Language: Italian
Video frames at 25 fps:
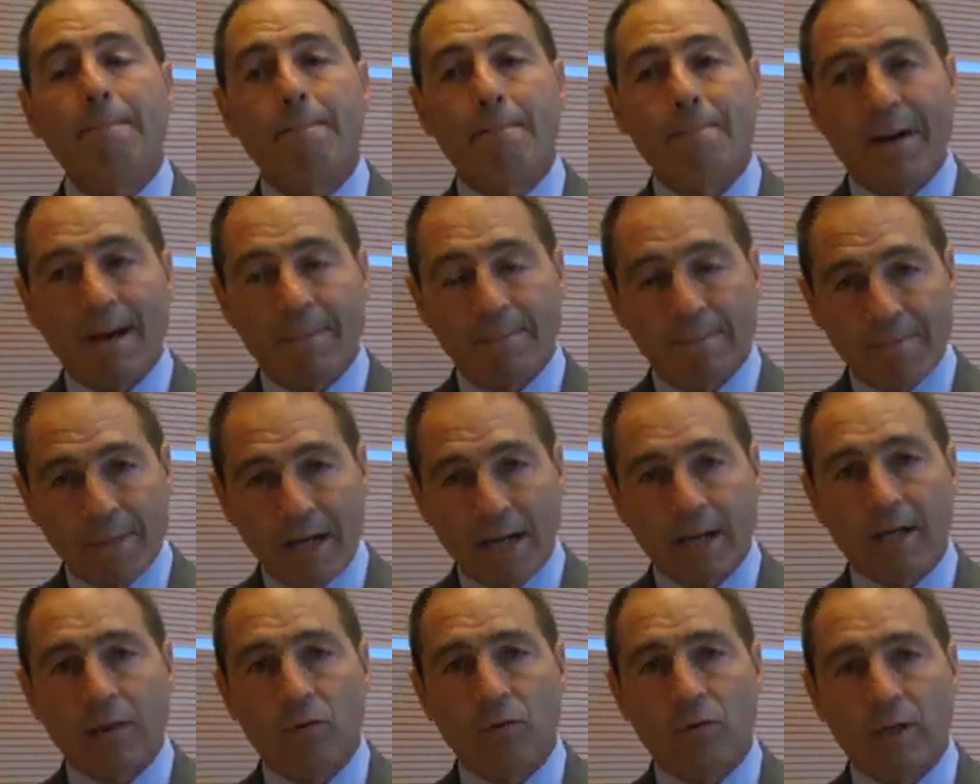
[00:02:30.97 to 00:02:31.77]
man
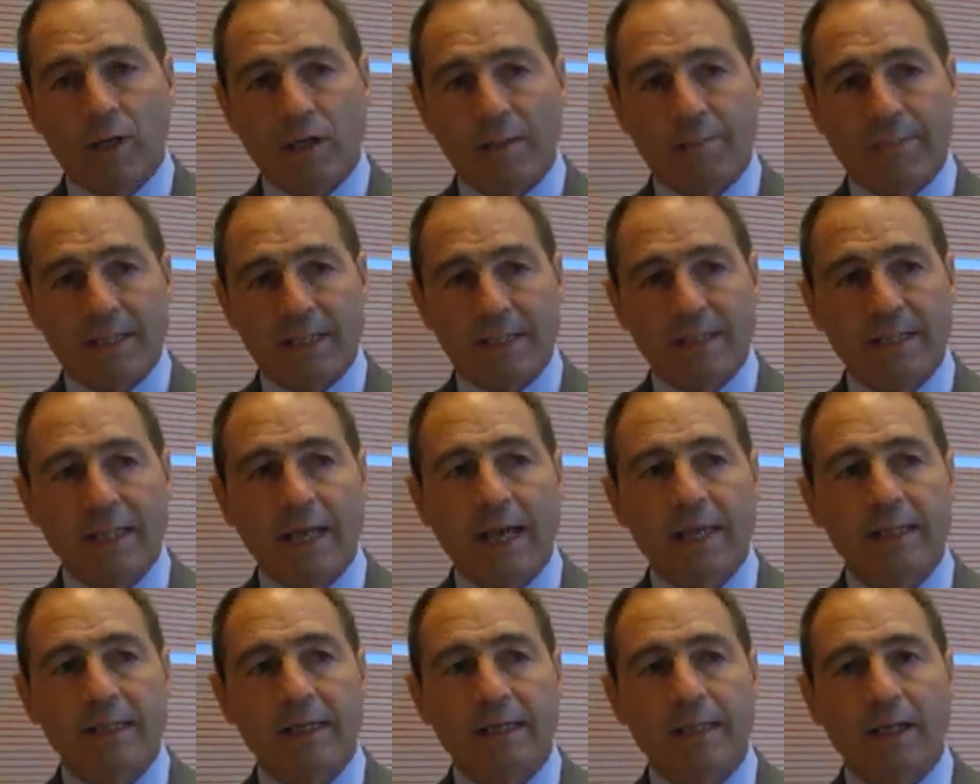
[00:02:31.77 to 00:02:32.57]
mano che il
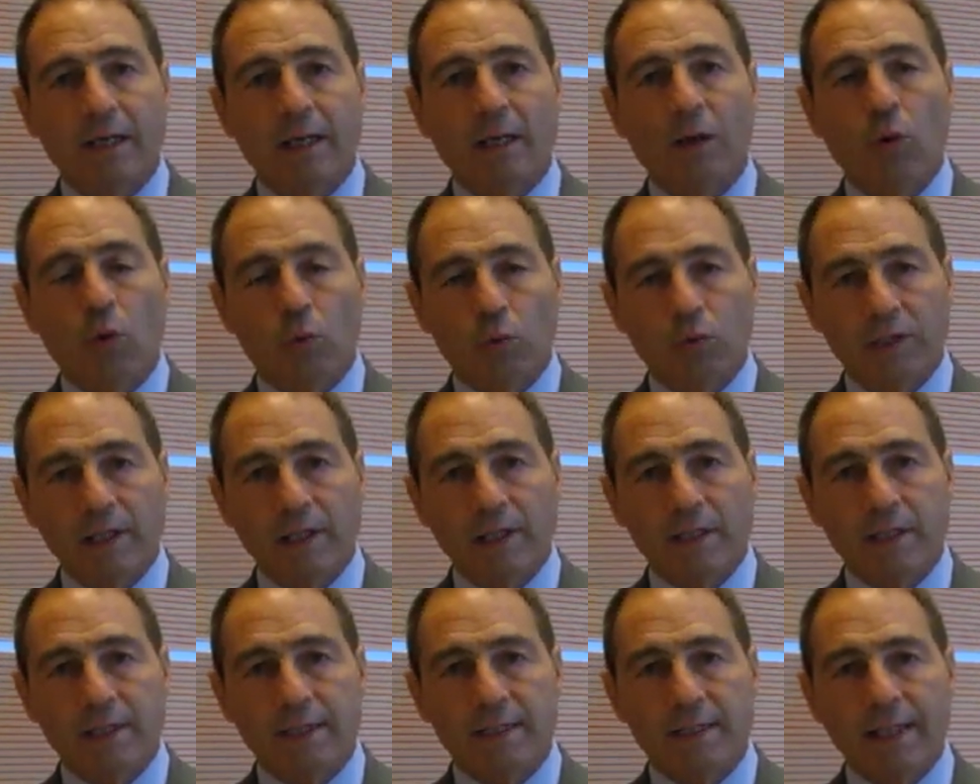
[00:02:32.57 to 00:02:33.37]
paziente lo
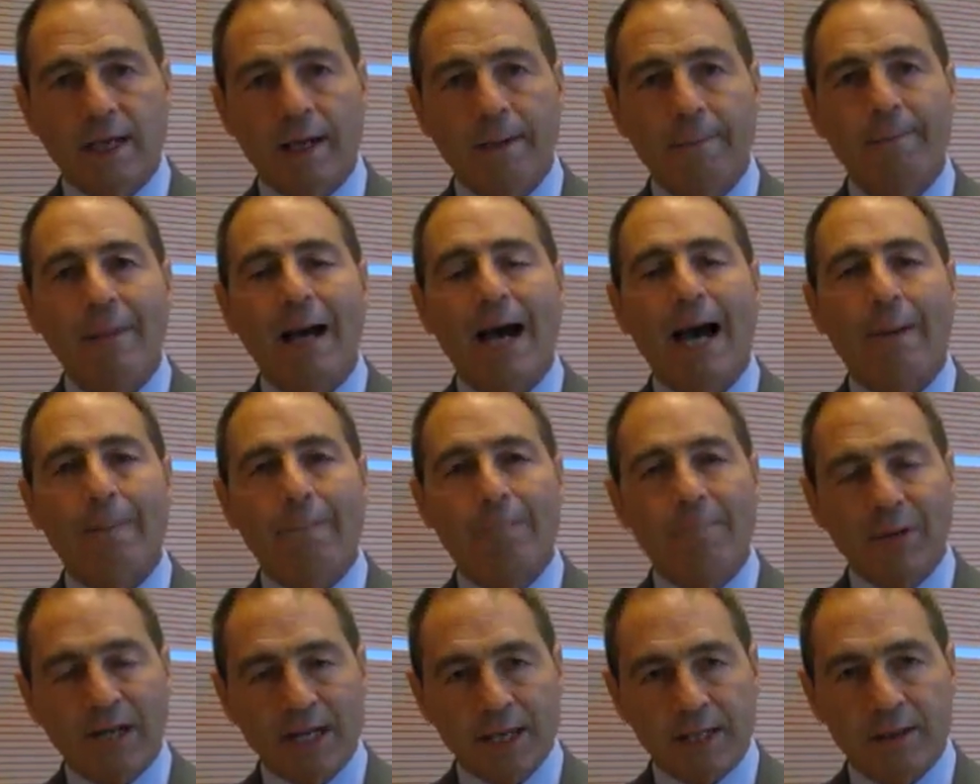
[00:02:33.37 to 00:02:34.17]
utilizza
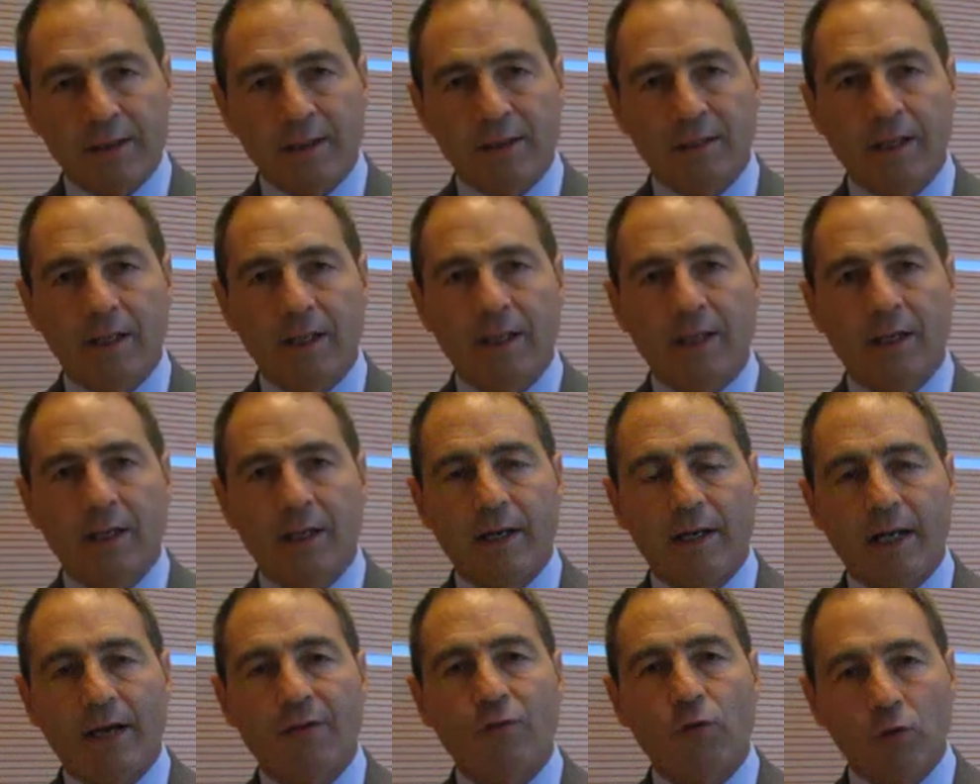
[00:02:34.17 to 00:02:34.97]
apprende
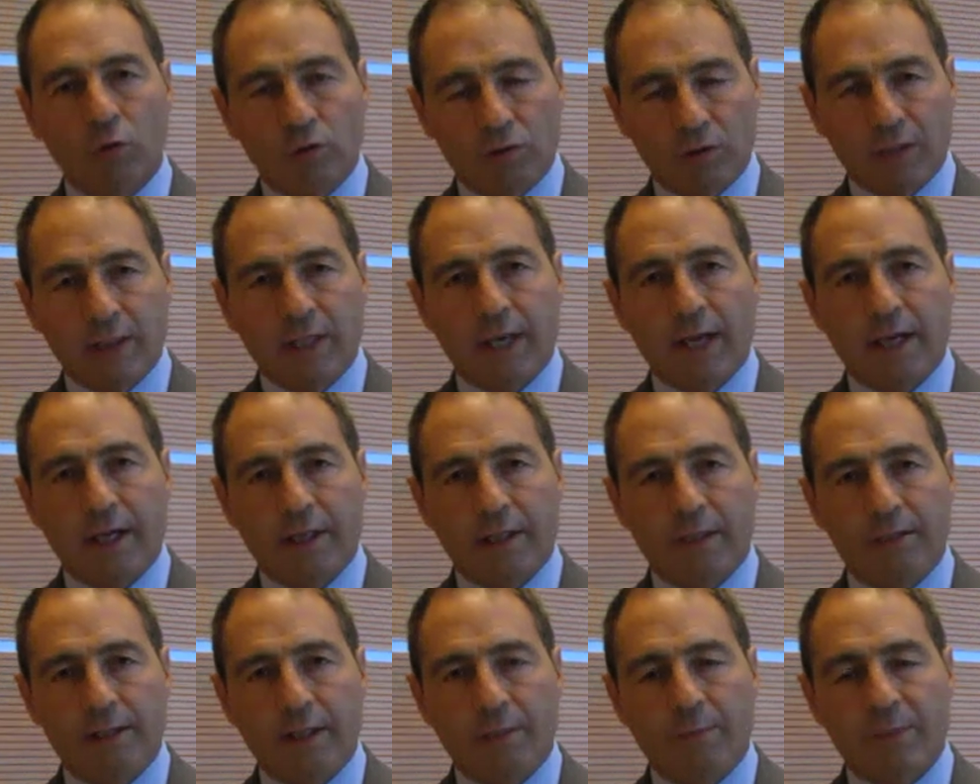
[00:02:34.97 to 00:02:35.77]
la volontà
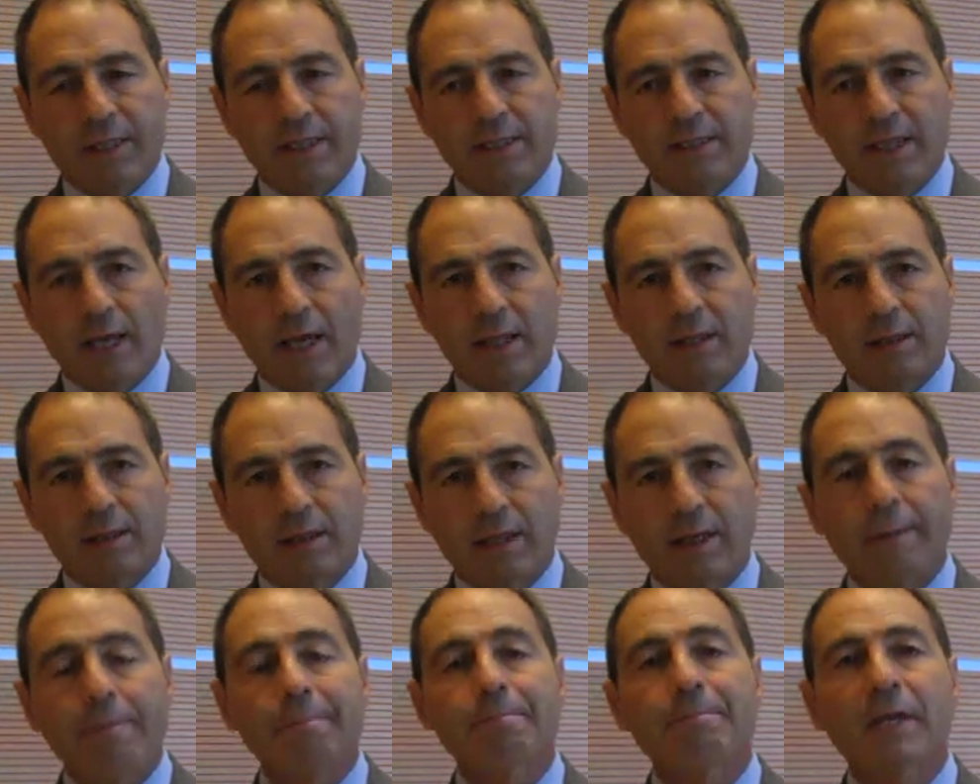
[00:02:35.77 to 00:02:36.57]
del paziente